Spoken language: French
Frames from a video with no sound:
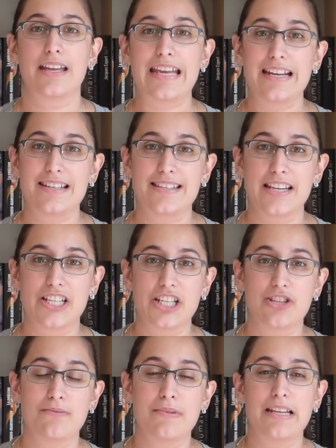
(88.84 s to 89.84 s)
Il
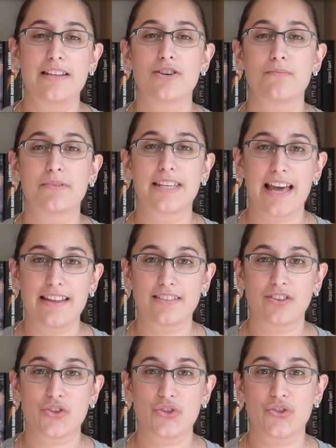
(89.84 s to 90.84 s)
s'agit de Millennium
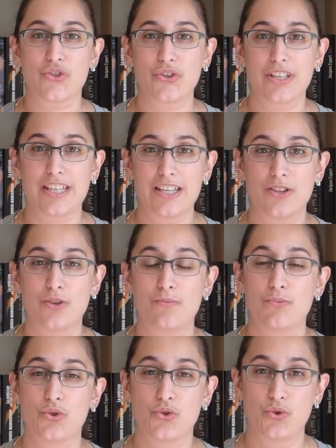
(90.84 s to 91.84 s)
4, Ce qui ne
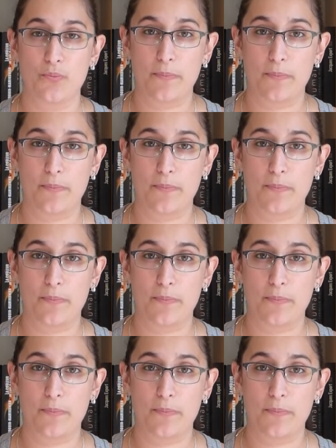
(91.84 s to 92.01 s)
me tue